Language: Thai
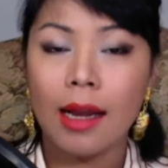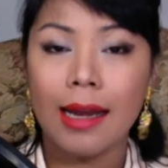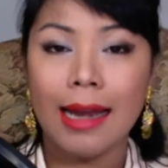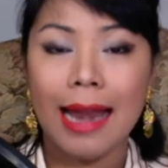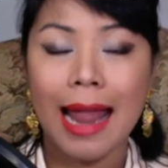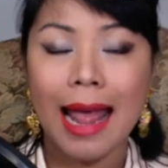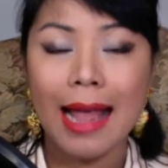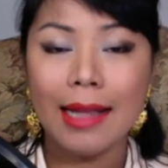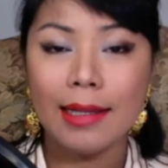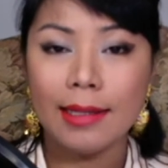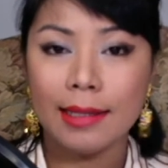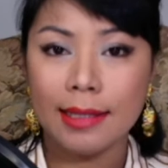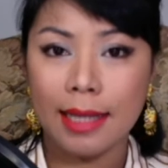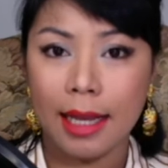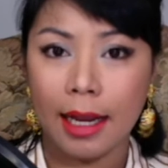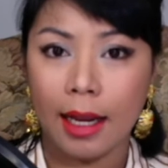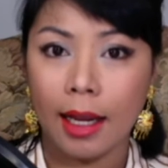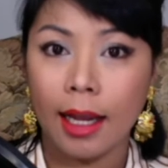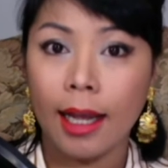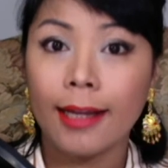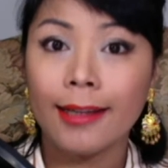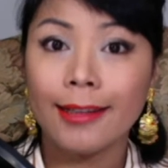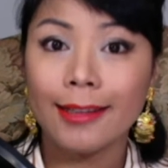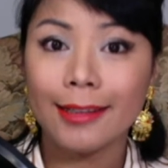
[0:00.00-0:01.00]
และเสียง
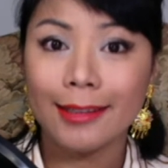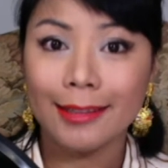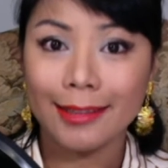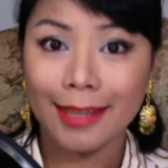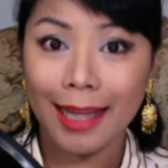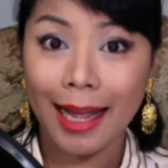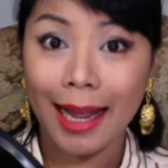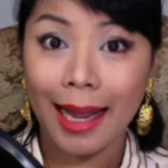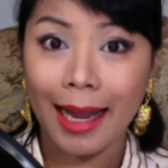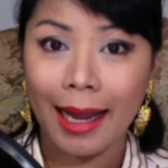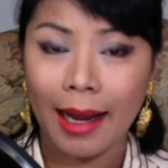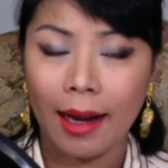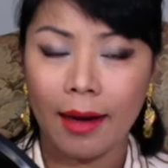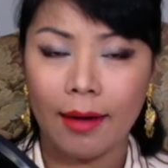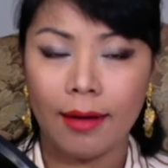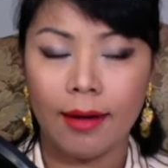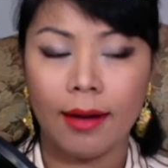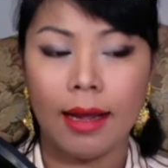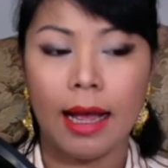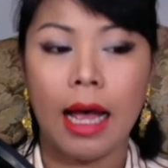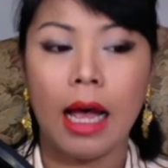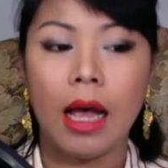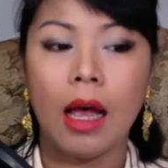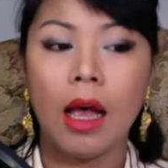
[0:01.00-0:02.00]
เต
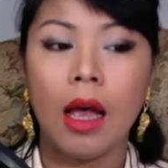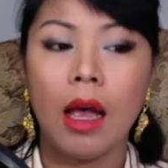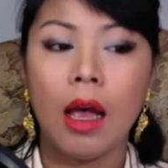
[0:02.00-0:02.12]
นะคะ